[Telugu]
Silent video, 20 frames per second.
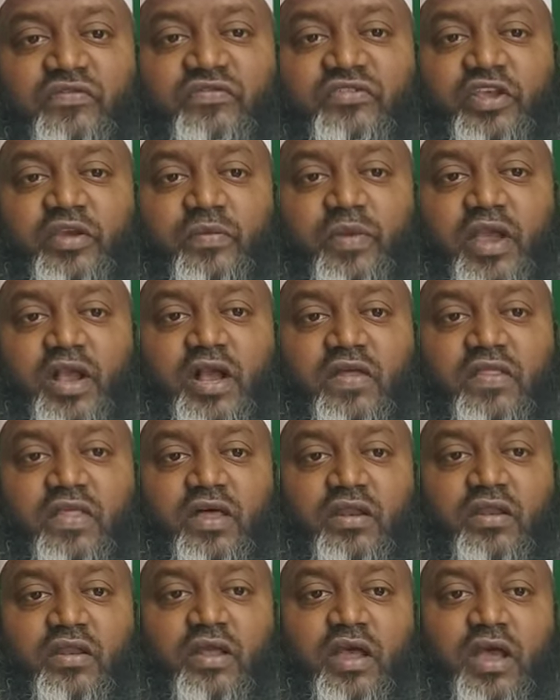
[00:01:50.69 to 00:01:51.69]
షబే
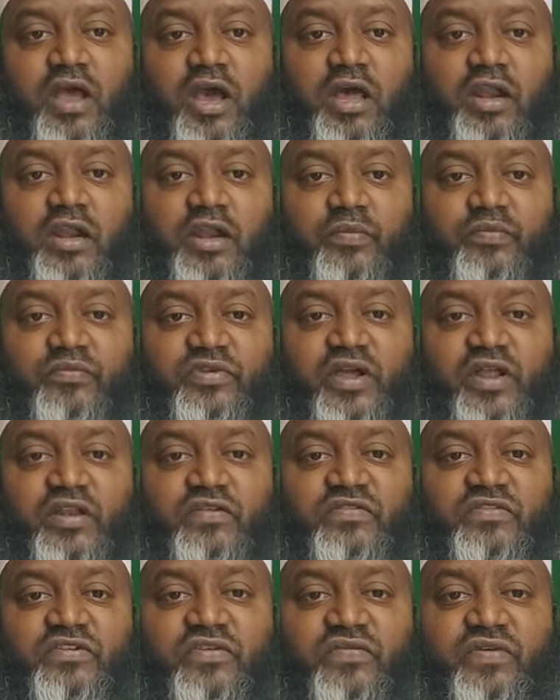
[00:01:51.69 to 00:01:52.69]
కదర్
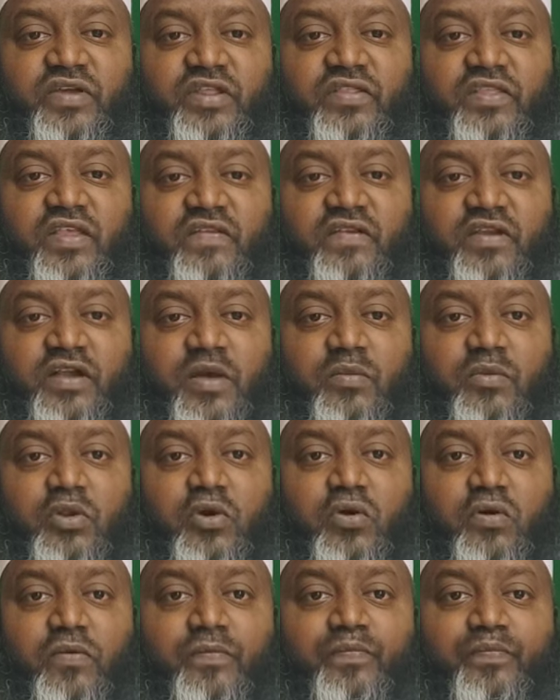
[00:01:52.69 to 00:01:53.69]
రంజాన్ చివరి
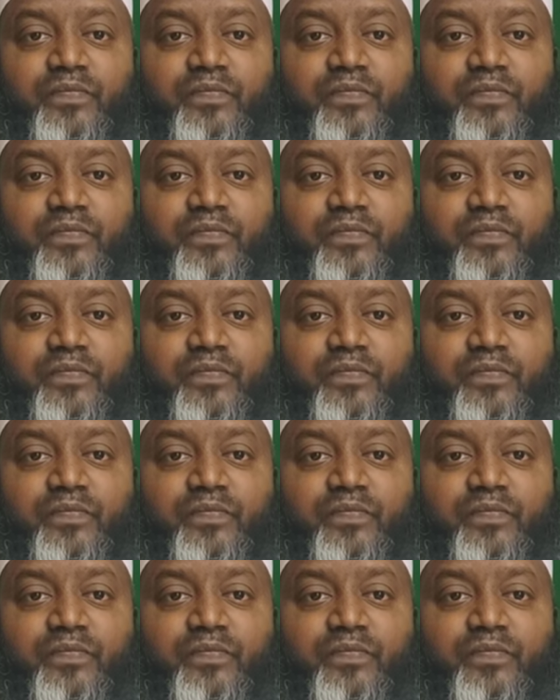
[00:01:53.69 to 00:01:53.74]
దశకంలో